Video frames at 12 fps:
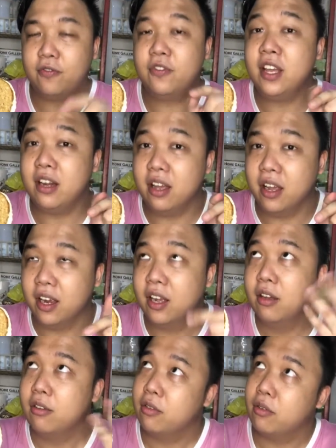Feeling?
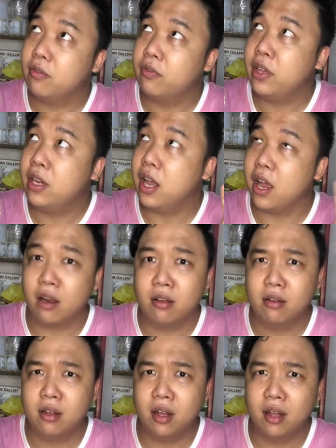feeling.
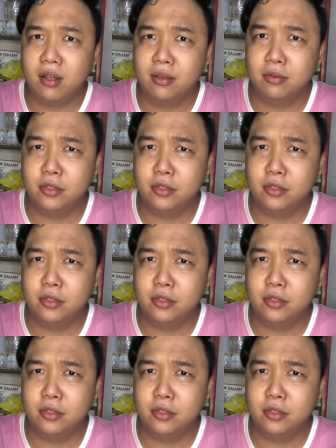Ha?